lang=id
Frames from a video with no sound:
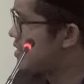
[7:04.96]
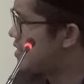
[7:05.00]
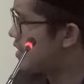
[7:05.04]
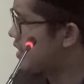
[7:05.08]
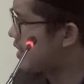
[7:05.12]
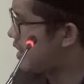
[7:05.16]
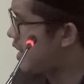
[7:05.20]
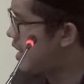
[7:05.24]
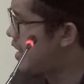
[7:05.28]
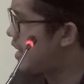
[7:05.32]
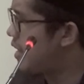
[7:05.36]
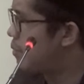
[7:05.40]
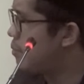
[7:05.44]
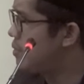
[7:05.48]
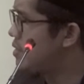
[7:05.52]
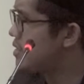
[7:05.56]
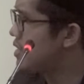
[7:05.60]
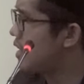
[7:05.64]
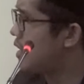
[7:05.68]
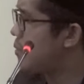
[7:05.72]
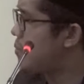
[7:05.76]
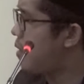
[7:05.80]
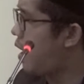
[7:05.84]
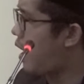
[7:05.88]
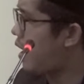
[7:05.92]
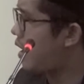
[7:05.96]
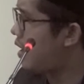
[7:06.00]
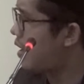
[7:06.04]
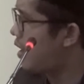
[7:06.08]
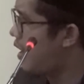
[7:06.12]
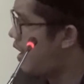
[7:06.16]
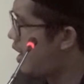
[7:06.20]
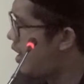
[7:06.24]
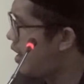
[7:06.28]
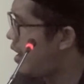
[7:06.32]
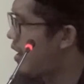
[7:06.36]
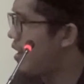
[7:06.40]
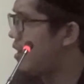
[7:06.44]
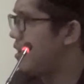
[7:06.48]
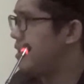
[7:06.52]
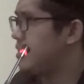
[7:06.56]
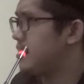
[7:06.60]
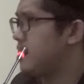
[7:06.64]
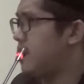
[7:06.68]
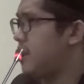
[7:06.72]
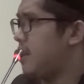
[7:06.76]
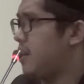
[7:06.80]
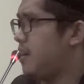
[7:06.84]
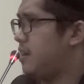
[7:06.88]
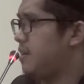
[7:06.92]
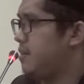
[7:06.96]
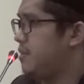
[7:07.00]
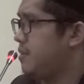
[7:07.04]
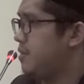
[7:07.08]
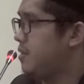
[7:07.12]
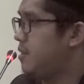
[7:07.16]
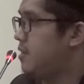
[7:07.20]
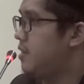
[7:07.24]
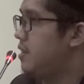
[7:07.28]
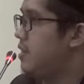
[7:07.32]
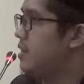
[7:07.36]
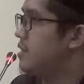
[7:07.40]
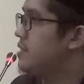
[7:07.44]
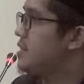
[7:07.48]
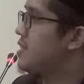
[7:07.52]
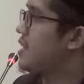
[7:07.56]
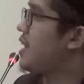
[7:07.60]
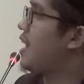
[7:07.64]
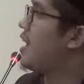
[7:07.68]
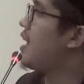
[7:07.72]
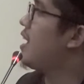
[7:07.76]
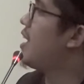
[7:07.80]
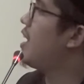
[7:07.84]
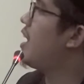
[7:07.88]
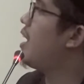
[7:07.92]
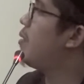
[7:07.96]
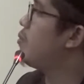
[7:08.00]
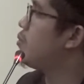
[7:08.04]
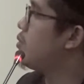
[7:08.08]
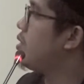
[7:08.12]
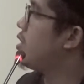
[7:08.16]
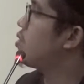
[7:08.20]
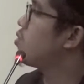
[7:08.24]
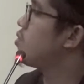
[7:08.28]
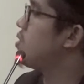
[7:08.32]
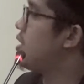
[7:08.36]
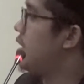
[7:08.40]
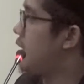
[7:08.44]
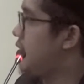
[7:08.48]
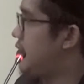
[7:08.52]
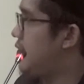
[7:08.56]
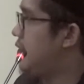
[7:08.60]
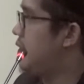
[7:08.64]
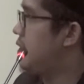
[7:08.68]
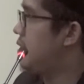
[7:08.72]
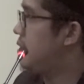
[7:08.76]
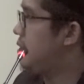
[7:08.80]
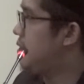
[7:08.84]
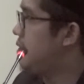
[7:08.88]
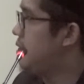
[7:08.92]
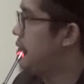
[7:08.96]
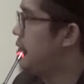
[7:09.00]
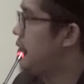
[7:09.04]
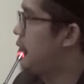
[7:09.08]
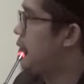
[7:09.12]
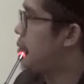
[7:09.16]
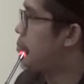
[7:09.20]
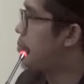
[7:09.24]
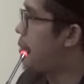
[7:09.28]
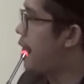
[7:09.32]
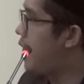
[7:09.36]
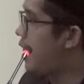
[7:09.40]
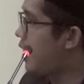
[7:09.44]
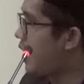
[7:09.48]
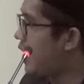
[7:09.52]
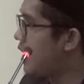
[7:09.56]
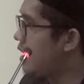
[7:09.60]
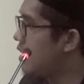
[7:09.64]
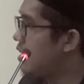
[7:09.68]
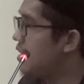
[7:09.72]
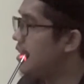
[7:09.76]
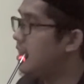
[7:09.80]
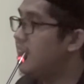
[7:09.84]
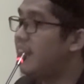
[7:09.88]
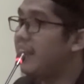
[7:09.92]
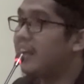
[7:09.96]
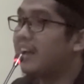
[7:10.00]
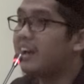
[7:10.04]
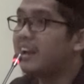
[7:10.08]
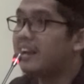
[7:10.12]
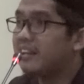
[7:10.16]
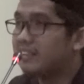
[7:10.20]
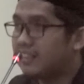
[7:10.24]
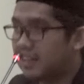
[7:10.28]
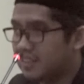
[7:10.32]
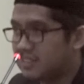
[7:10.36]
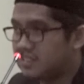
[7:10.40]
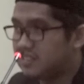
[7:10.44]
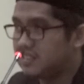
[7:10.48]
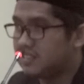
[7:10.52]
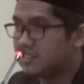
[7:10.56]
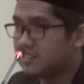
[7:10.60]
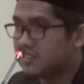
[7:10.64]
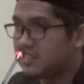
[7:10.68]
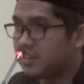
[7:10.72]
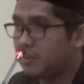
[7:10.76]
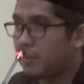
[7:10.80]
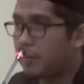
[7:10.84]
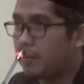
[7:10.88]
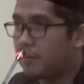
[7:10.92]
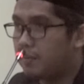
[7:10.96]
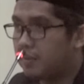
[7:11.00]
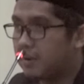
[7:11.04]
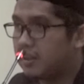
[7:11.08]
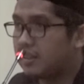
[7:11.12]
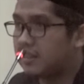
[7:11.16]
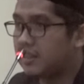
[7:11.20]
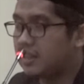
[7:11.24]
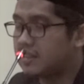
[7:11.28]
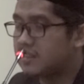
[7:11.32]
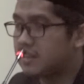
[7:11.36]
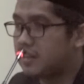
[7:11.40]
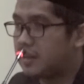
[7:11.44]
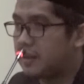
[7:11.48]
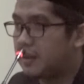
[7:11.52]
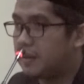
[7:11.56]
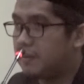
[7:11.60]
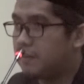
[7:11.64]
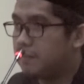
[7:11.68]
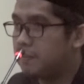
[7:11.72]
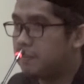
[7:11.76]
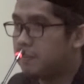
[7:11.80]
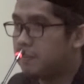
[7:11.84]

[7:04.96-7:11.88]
sekali mencari makanan halal di sana. Sekarang alhamdulillah sudah ada. Bahkan di legalitas sama pemerintah sana.